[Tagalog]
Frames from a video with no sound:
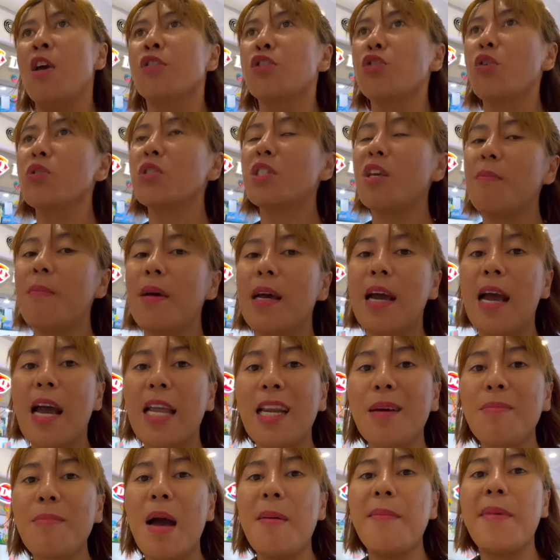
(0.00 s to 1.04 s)
So sa
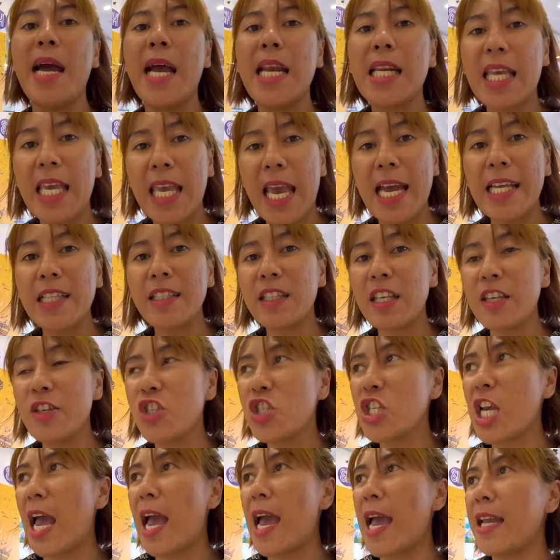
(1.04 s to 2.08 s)
mga nagmamahal kay auntie
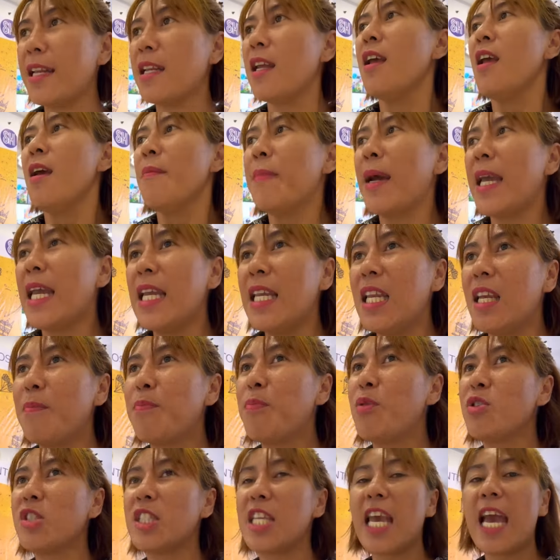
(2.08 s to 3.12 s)
dyan, mahilig
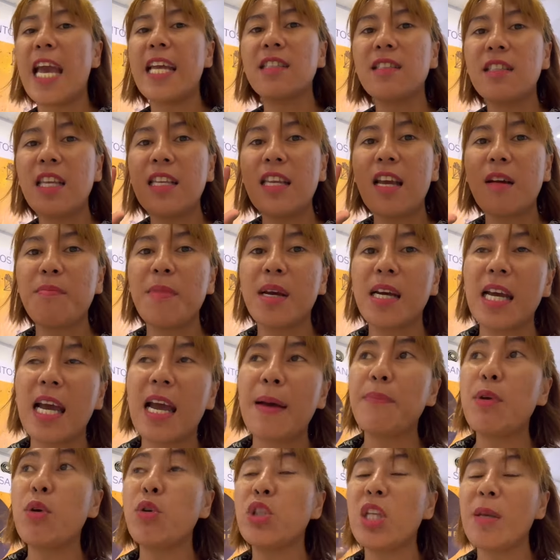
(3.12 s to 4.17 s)
po si auntie ng mga
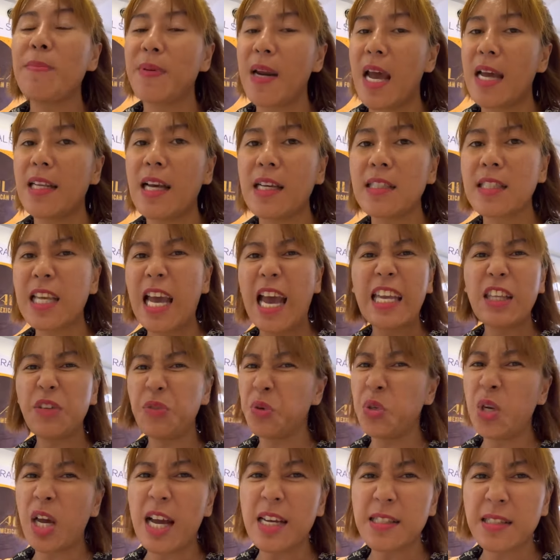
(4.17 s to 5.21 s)
beauty products. Kahit
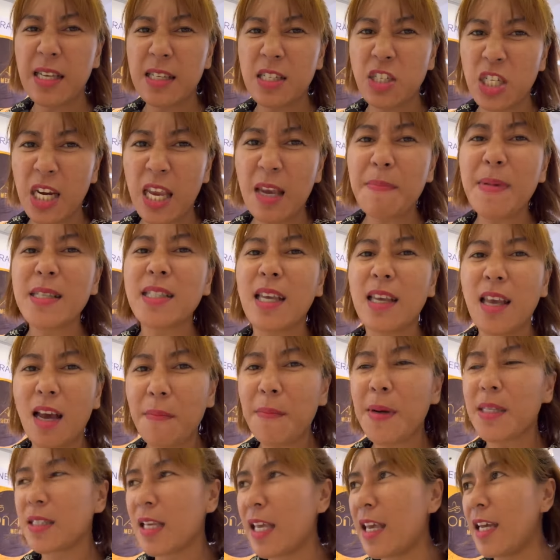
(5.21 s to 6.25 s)
yung nakasashay, masayang
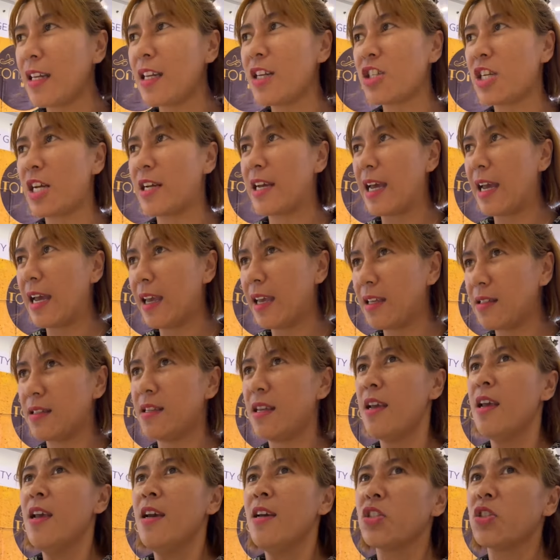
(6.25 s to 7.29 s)
masaya na siya guys.
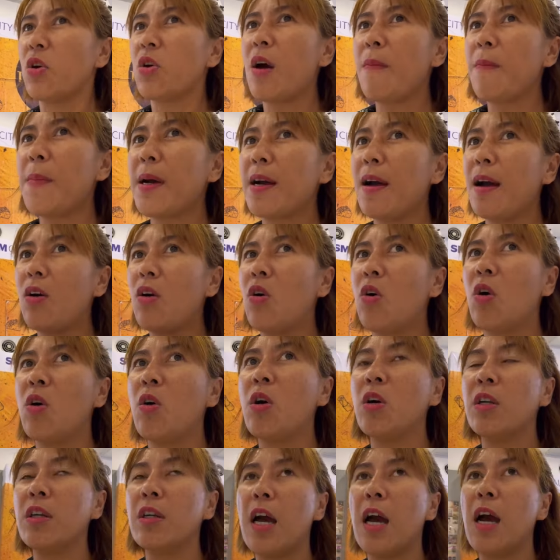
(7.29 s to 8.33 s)
So kapag
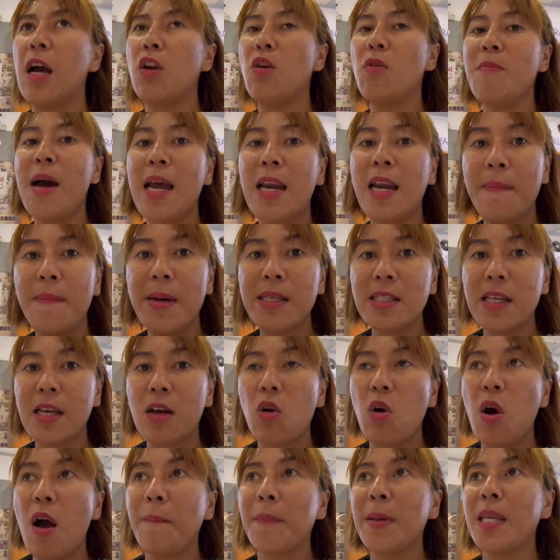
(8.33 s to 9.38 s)
ako, uh, lumalabas
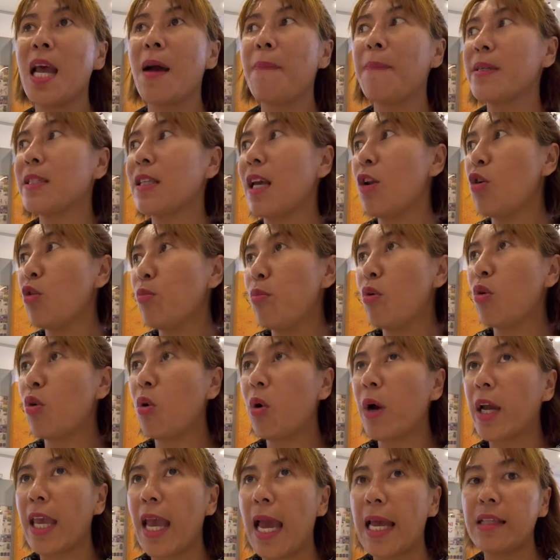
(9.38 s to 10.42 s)
ako, ang pinapasalubong ko
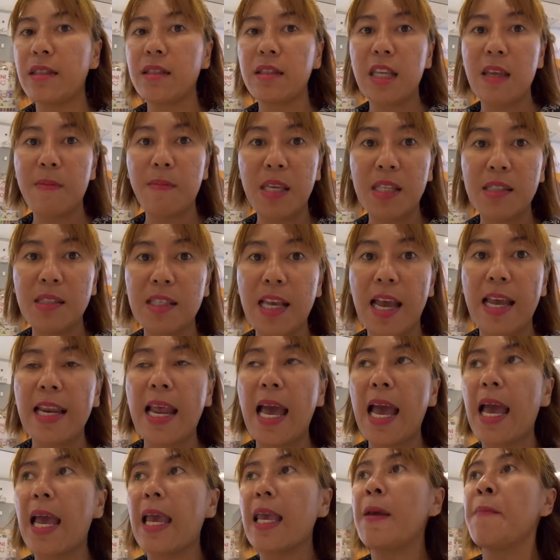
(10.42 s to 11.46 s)
kay auntie minsan
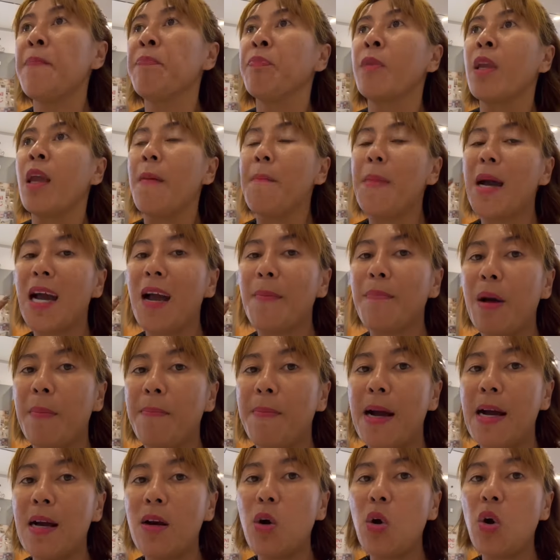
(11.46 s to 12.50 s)
ay mga
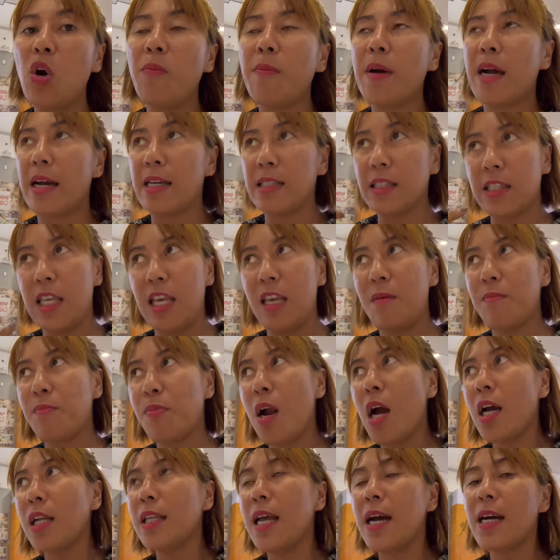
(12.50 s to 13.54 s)
pabango, mga skin
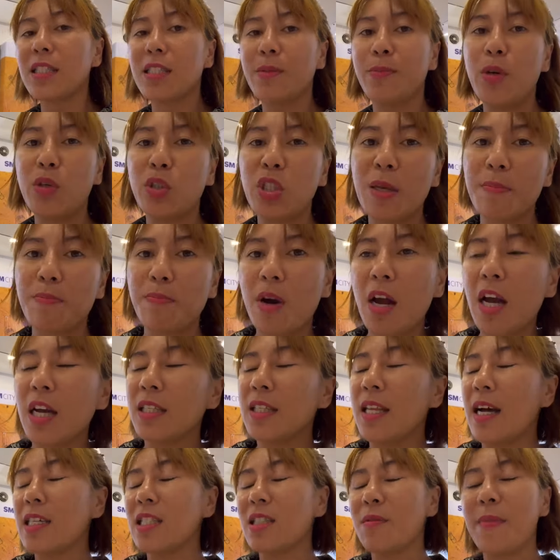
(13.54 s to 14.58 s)
products, beauty
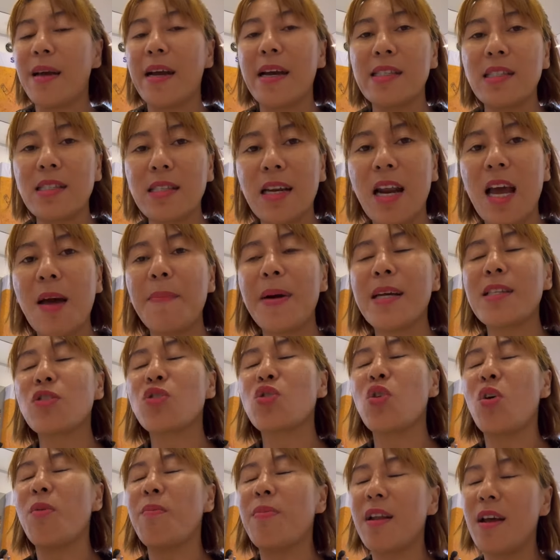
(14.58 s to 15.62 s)
products, mga scrub at
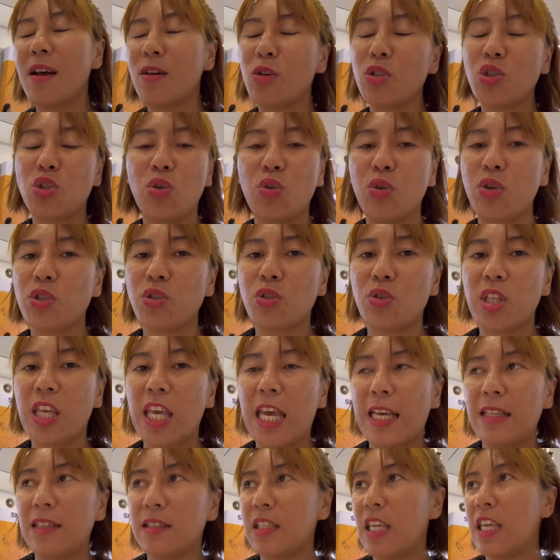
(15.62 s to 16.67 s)
sobrang gustong gusto ni
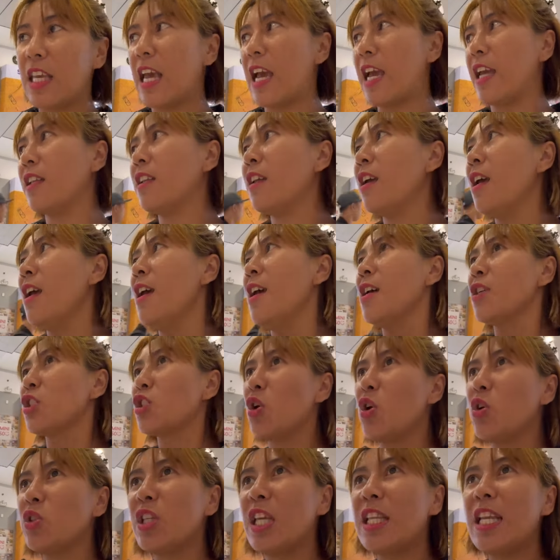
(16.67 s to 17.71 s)
auntie yan.
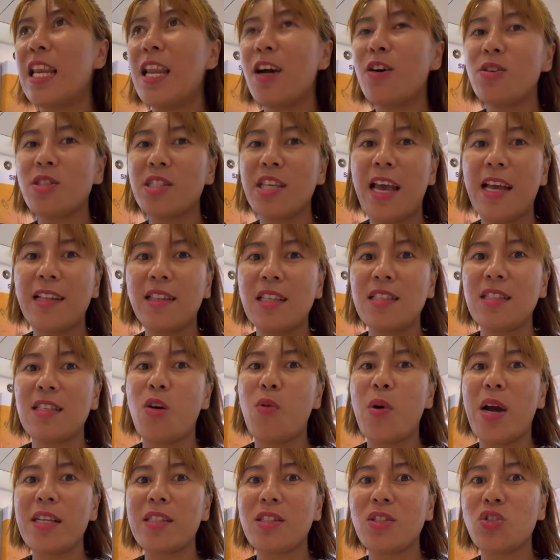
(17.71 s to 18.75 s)
So dinala ko si auntie sa
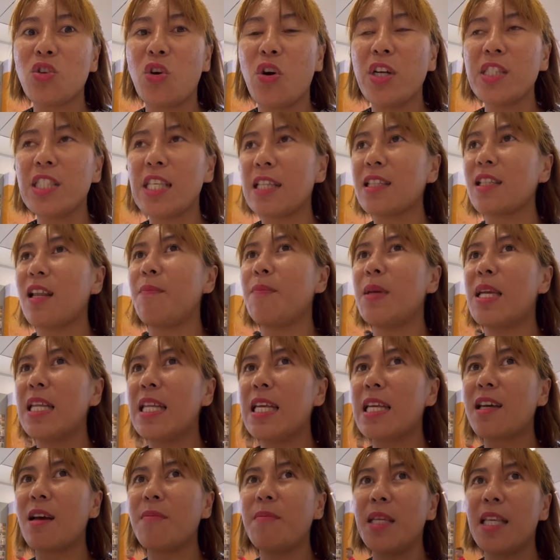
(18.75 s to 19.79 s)
Watson's at
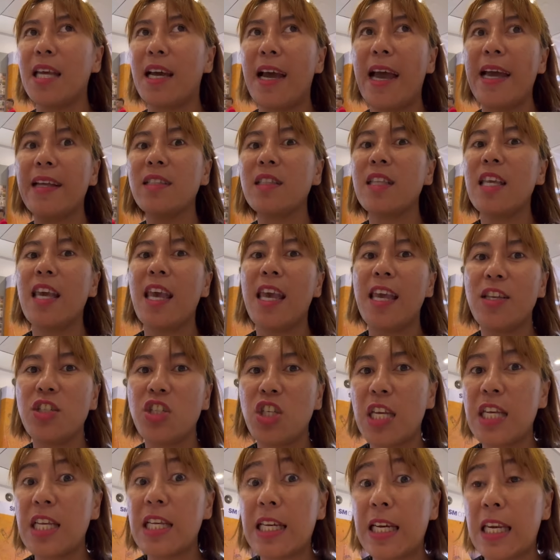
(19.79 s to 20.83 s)
namili kami ng
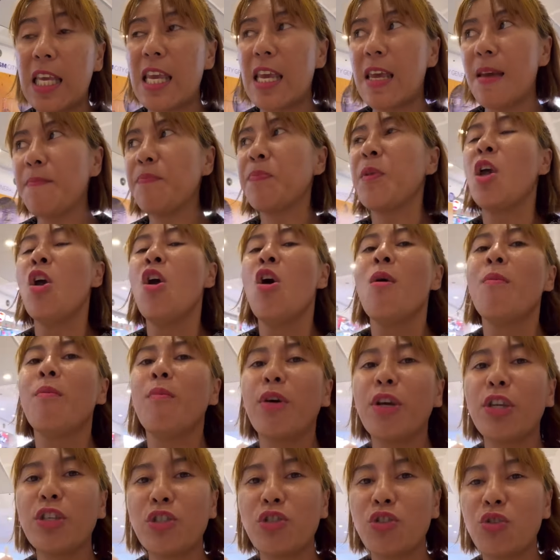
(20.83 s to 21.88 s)
anti-aging cream,
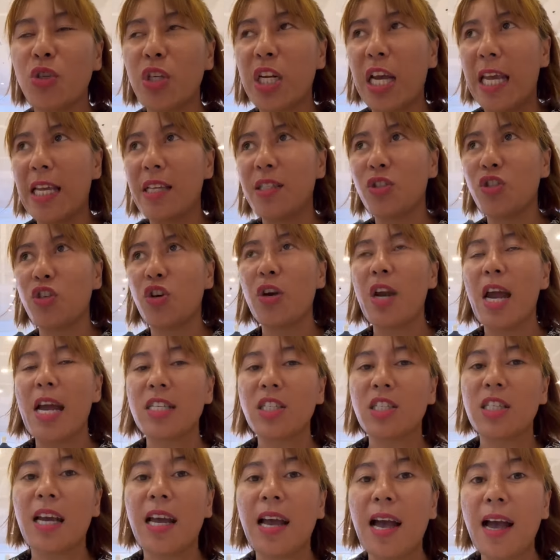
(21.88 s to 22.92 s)
moisturizer
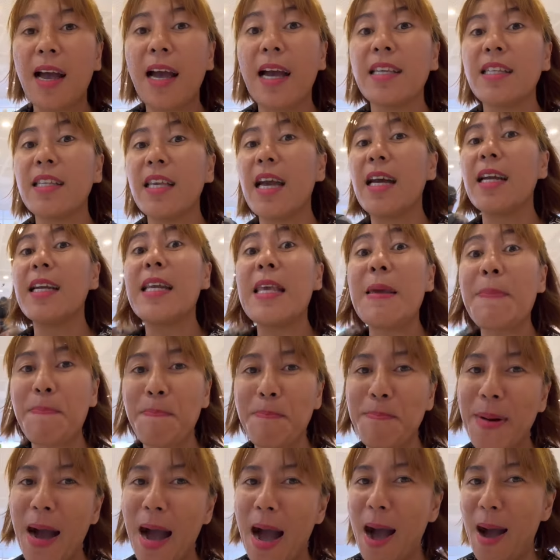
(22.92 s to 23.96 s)
at saka kanyang lip
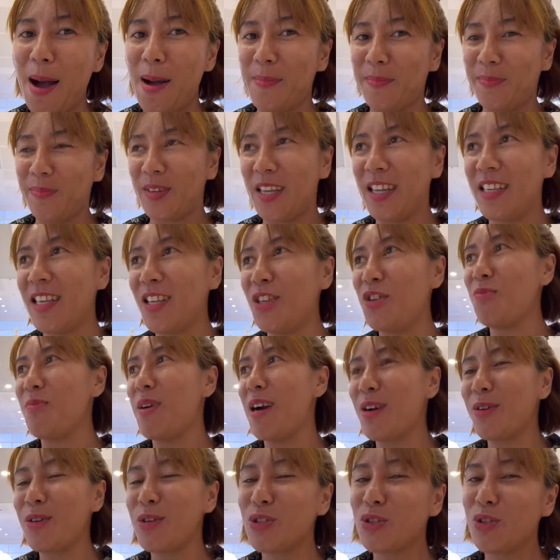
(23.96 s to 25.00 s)
balm. Ganyan yung
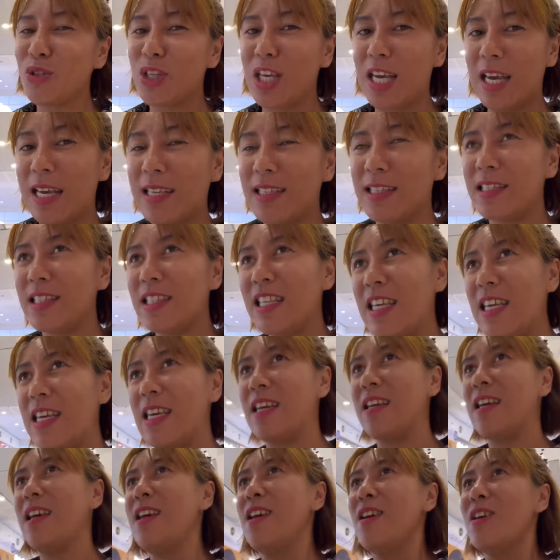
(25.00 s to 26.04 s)
mga gusto ni
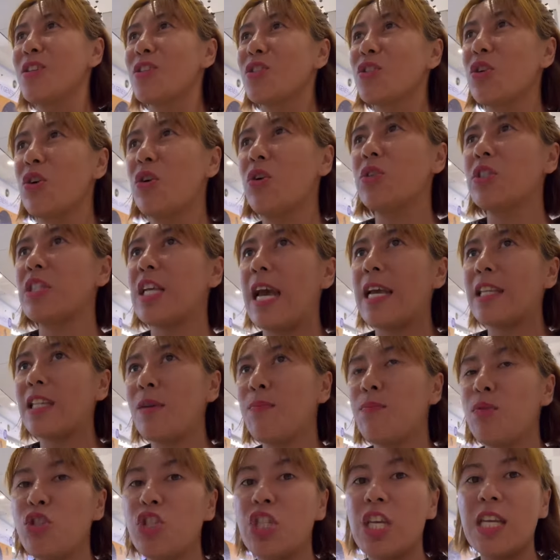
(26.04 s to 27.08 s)
auntie. So si
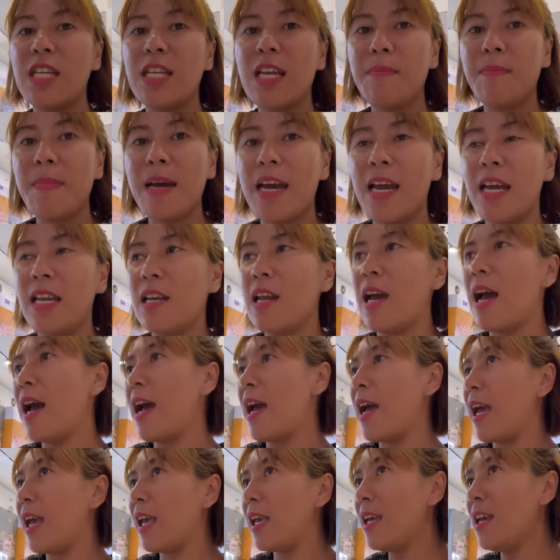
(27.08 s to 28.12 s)
ate Buji naman
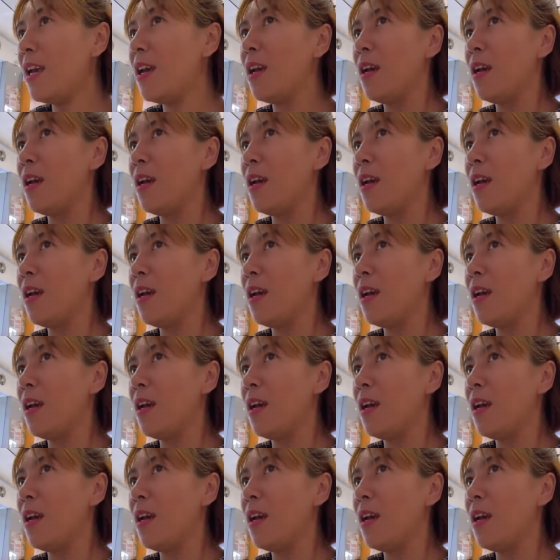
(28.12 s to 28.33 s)
ay